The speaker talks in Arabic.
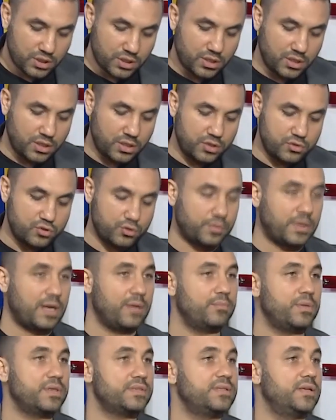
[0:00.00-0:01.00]
آه،
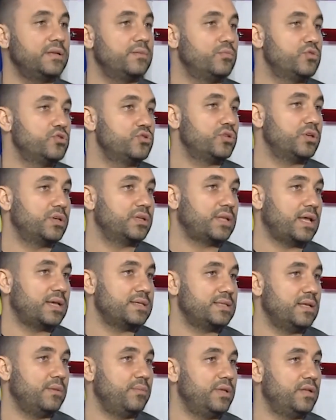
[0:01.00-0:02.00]
جبران باسيل مشترط على
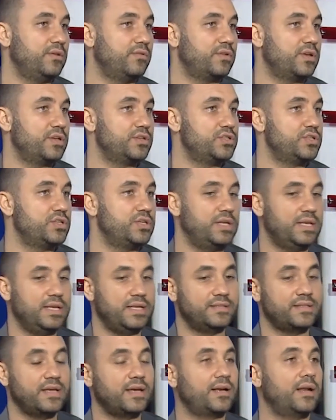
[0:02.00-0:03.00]
سليمان فرنجية
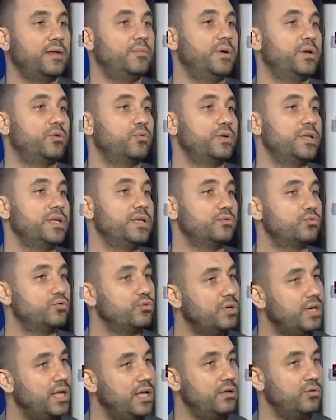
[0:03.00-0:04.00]
الإدارة المارونية
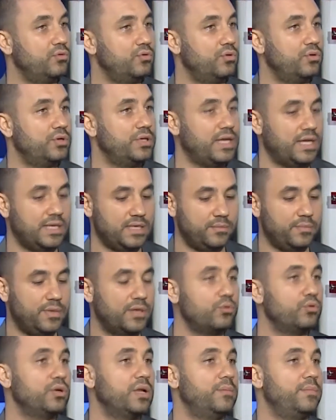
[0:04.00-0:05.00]
تكون لإله يعني
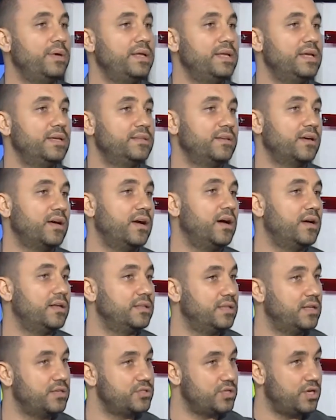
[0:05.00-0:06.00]
مارون قبياتي قائد
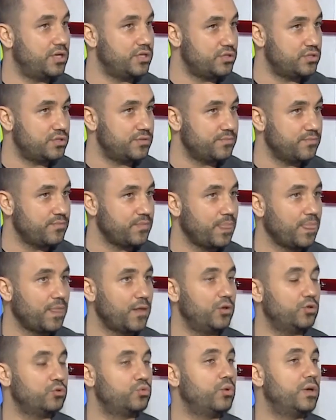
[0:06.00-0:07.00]
للجيش
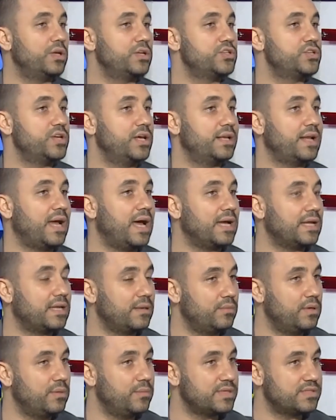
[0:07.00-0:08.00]
أنطوان شقير
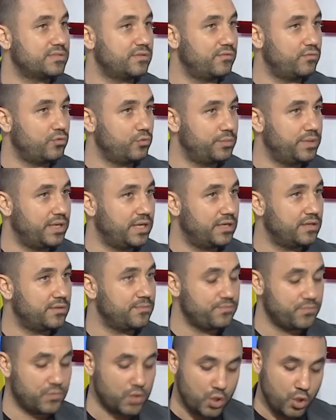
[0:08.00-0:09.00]
حاكم لمصرف لبنان
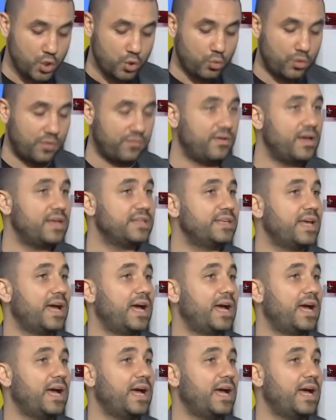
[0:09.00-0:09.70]
وفادي